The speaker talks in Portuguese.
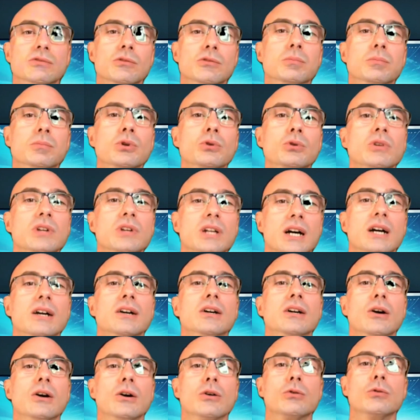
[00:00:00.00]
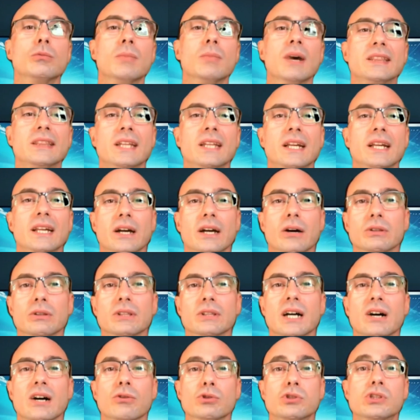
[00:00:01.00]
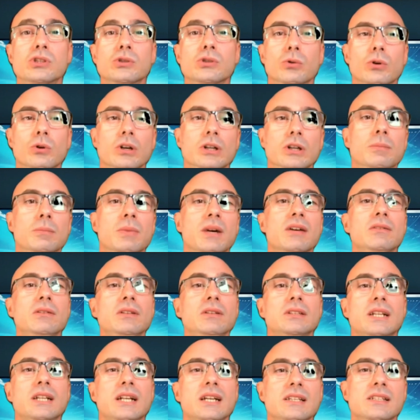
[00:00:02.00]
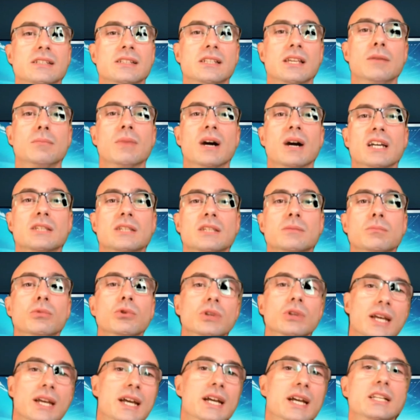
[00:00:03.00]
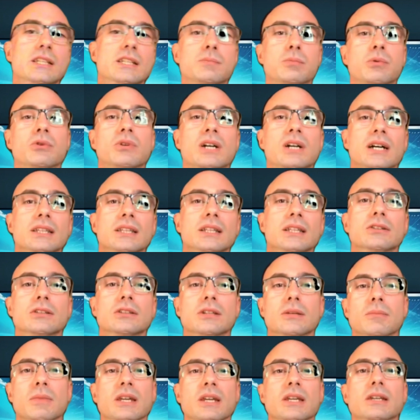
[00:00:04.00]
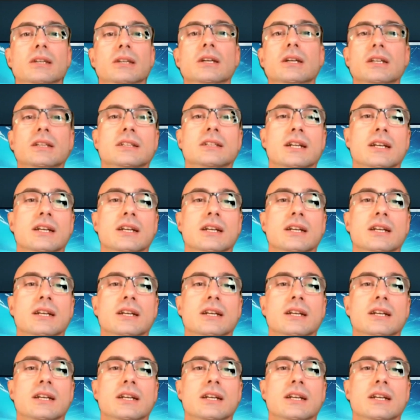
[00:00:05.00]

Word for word: Vou procurar algum material da Alcione para trazer mais mulheres para o canal também,